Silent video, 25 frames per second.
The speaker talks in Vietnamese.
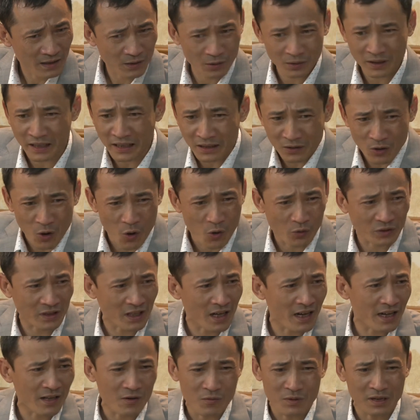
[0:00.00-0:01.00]
nó thích đồ
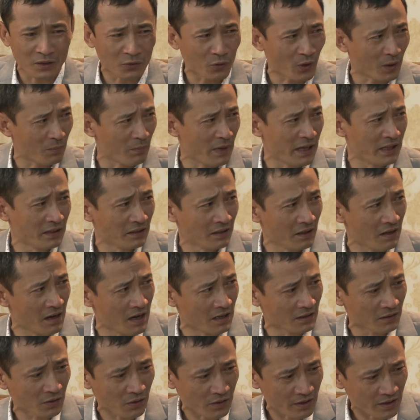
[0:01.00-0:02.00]
chơi cũng là chuyện bình
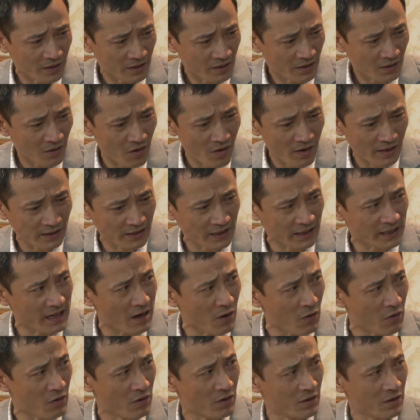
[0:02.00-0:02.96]
thường thôi có cái gì đâu